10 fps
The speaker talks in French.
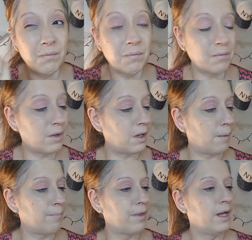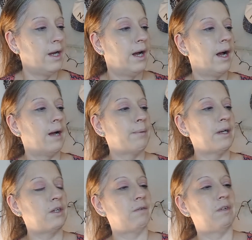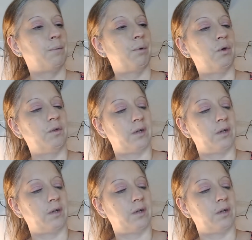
Voilà. Après, je vais venir prendre